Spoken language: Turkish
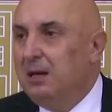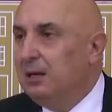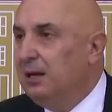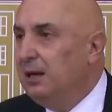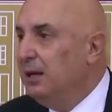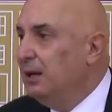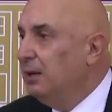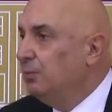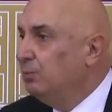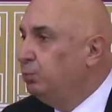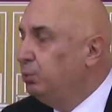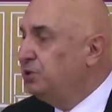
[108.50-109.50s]
e,
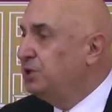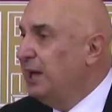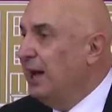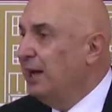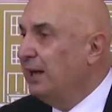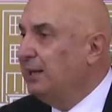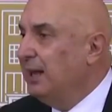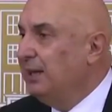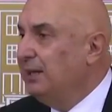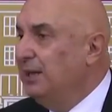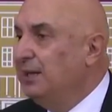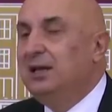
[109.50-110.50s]
bu
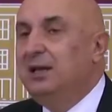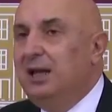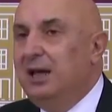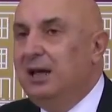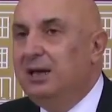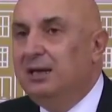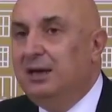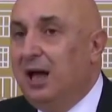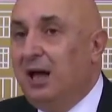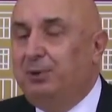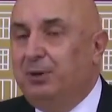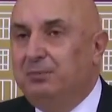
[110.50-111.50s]
cinayetle ilgili ne
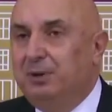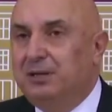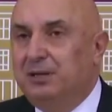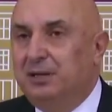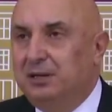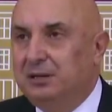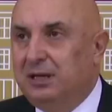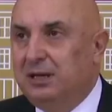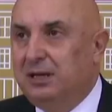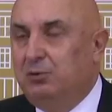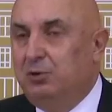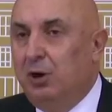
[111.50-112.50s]
yapılması
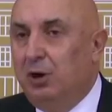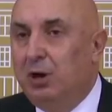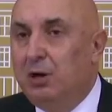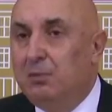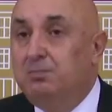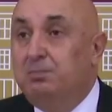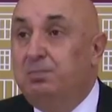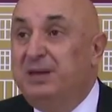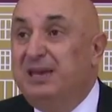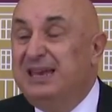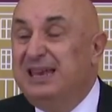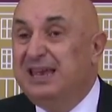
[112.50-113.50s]
gerekiyor?
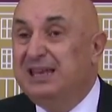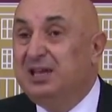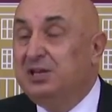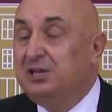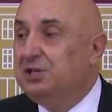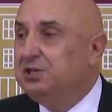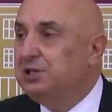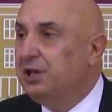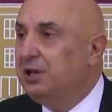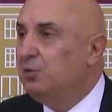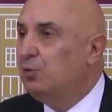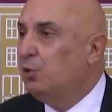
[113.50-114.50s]
Birini,
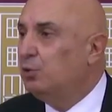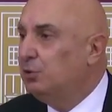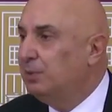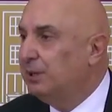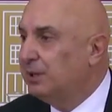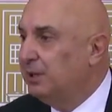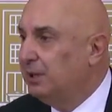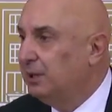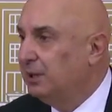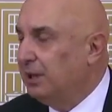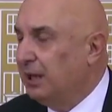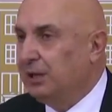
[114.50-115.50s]
tetikçilerin korunması
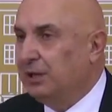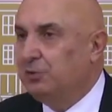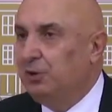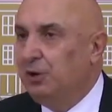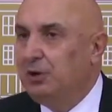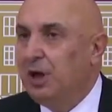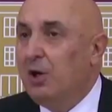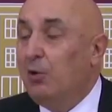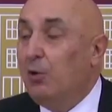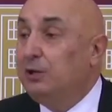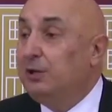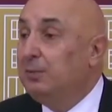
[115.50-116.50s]
gerekiyor.
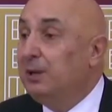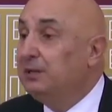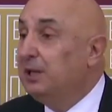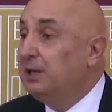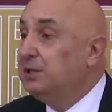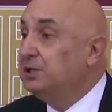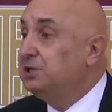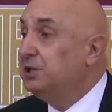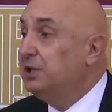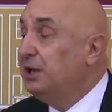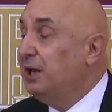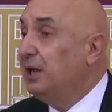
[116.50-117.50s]
O zaman
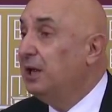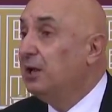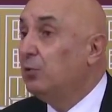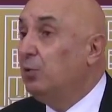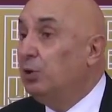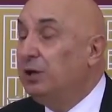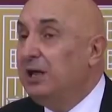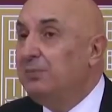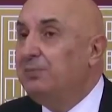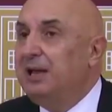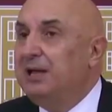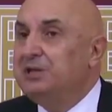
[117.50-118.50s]
tetikçileri
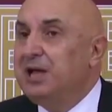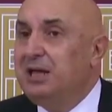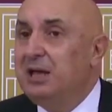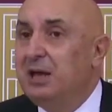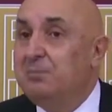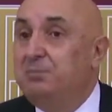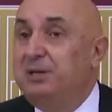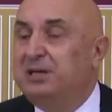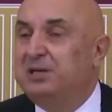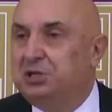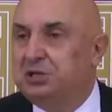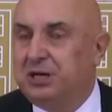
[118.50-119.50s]
koruyabilecek
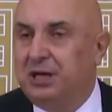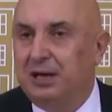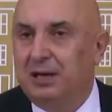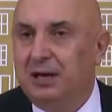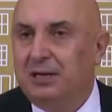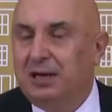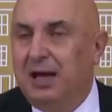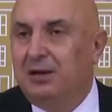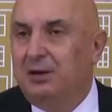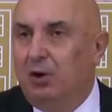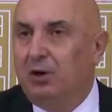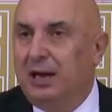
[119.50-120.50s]
bir kişi,
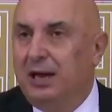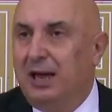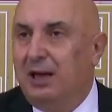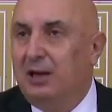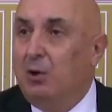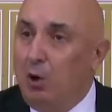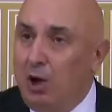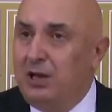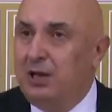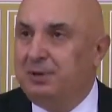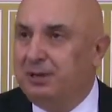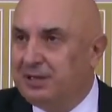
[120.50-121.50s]
yani oraya
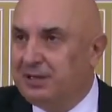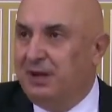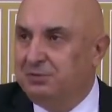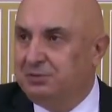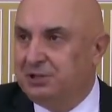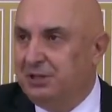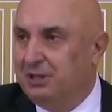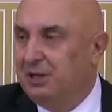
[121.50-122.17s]
öyle bir savcı